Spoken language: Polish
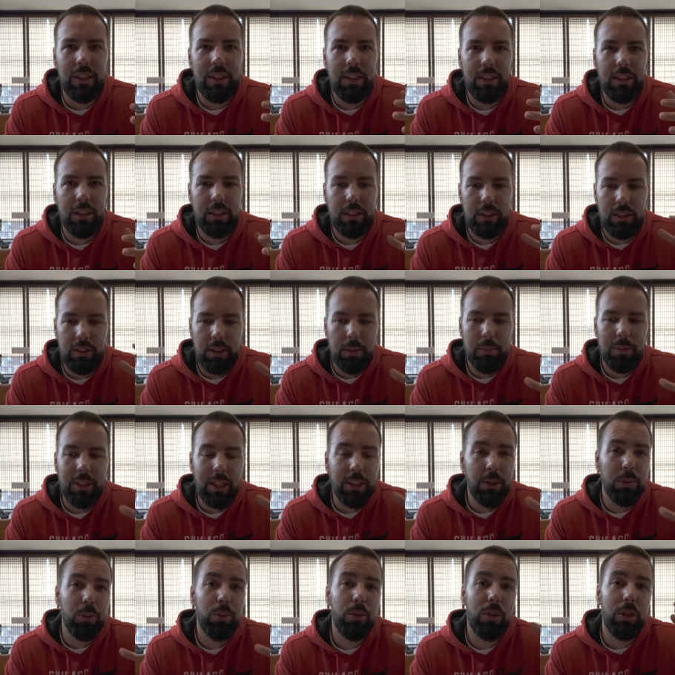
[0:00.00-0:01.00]
i jest tym
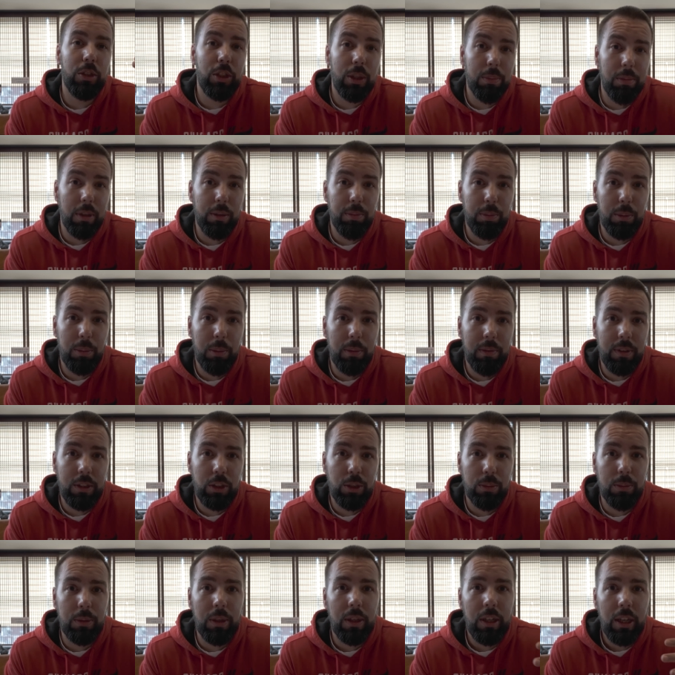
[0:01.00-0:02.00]
daniem, które trzeba
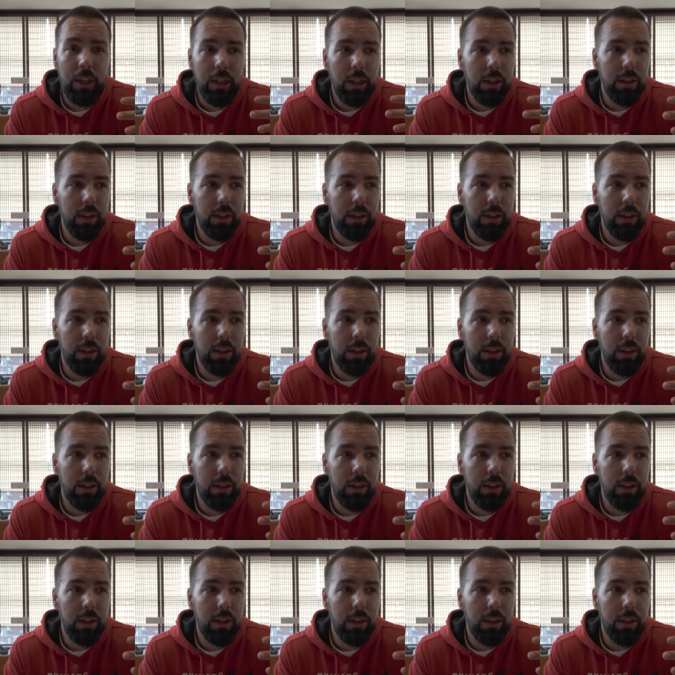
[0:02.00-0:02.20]
spróbować, żeby